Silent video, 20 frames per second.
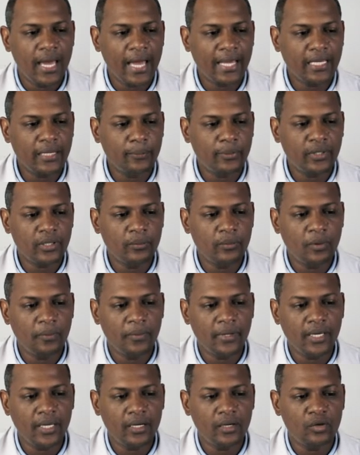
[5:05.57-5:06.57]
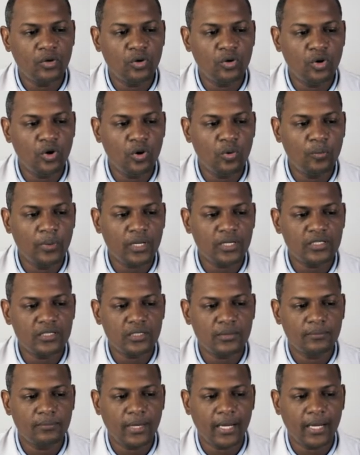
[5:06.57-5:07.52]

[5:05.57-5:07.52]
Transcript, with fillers: Aquí podemos ver los nombres